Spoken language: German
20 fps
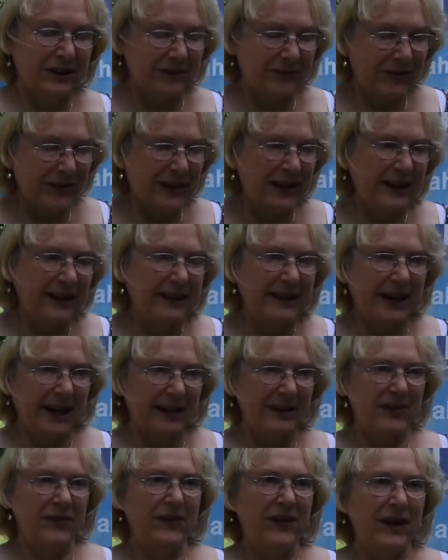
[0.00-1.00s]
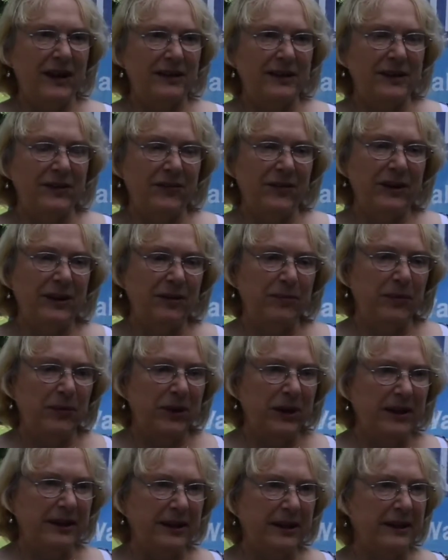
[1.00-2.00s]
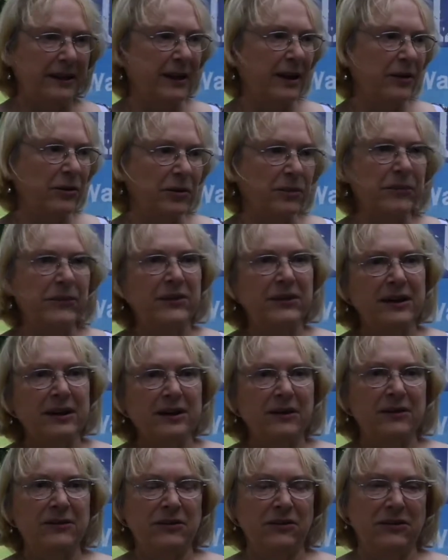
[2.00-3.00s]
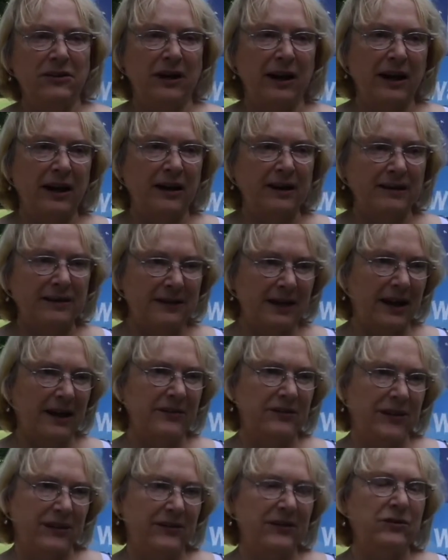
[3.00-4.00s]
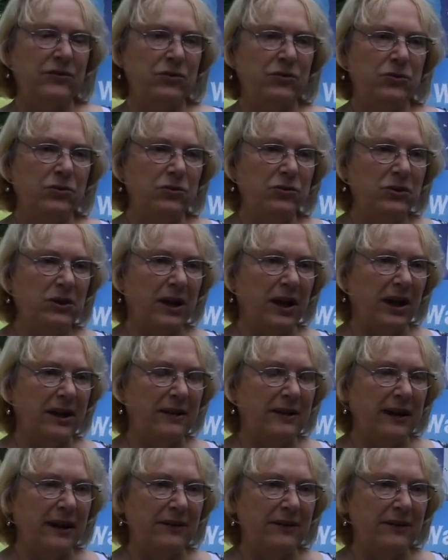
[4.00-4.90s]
finde ich, grenzwertig, wenn die Politik der Clubszene zu sa äh, sagt, was sie zu tun hat.